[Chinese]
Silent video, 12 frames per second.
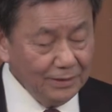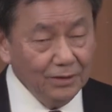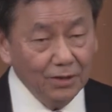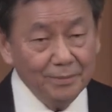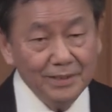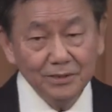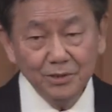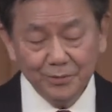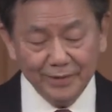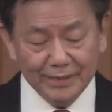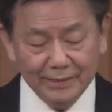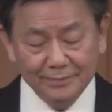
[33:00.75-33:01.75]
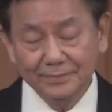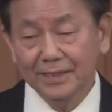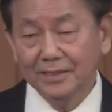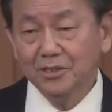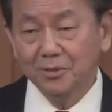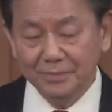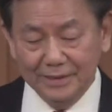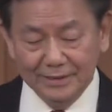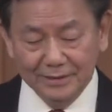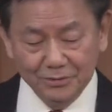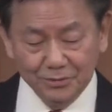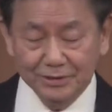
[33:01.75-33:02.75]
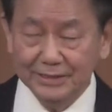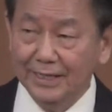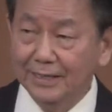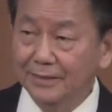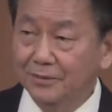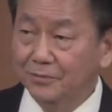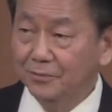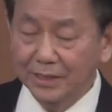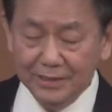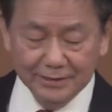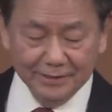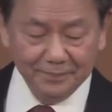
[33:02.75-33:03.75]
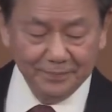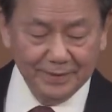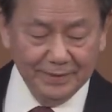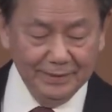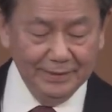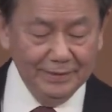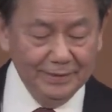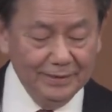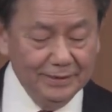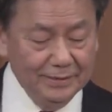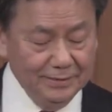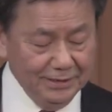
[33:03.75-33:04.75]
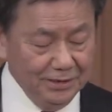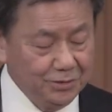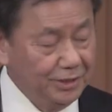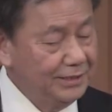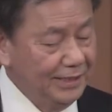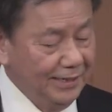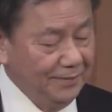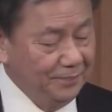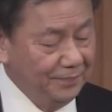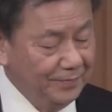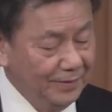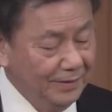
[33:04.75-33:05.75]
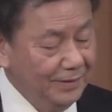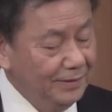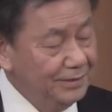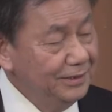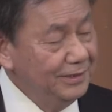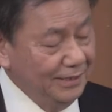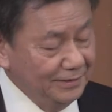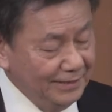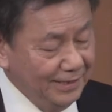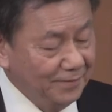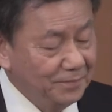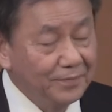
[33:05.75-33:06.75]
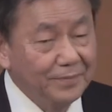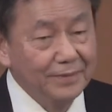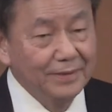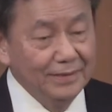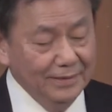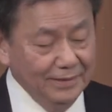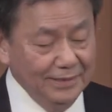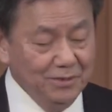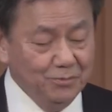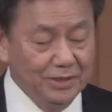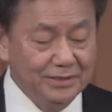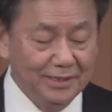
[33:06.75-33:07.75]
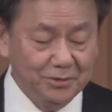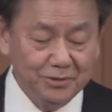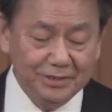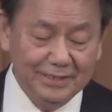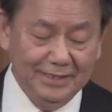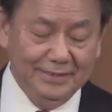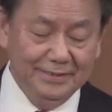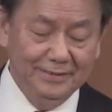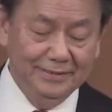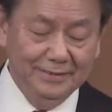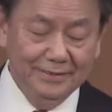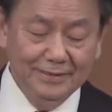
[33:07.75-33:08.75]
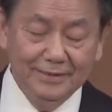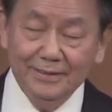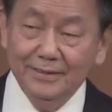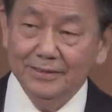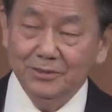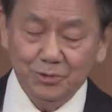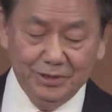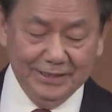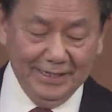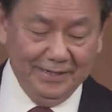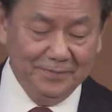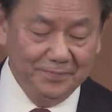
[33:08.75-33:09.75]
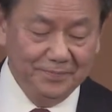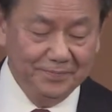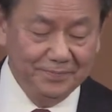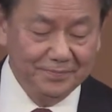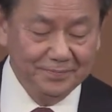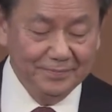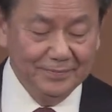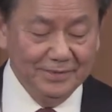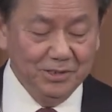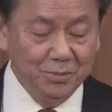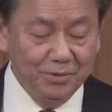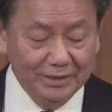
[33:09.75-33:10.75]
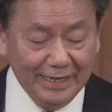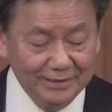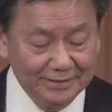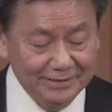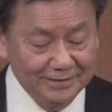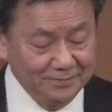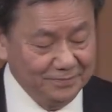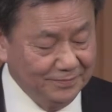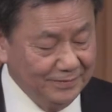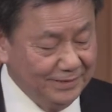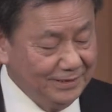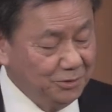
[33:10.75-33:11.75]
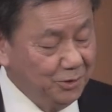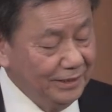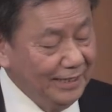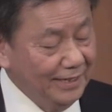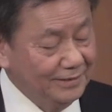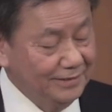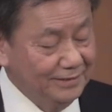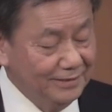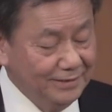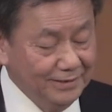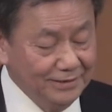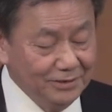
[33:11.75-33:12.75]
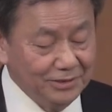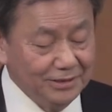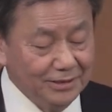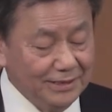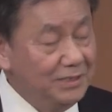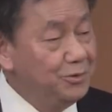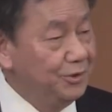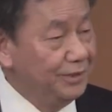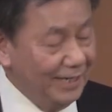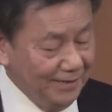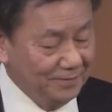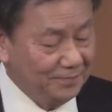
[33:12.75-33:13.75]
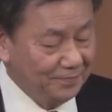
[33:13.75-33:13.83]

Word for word: 我们有一位很有名的作家、文人、哲学家、思想家、英文教育家、作家、幽默大师、智慧大师，就是林语堂。